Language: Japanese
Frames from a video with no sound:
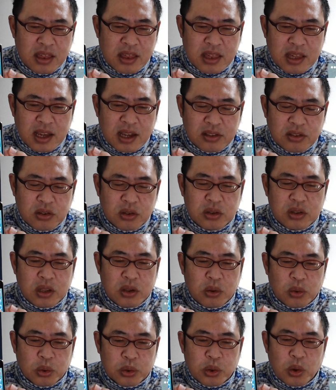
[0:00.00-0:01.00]
4月っ
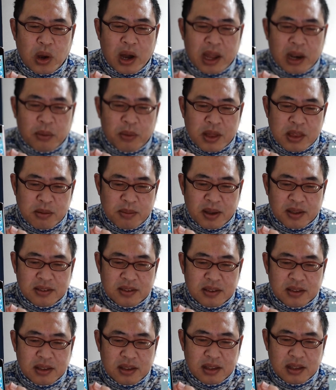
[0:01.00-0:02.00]
ていうことを表しま
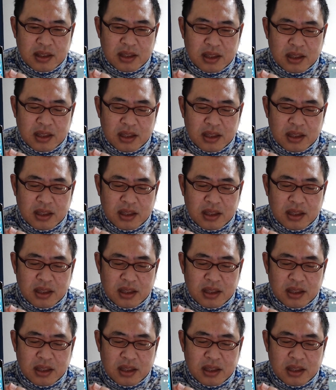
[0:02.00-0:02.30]
す。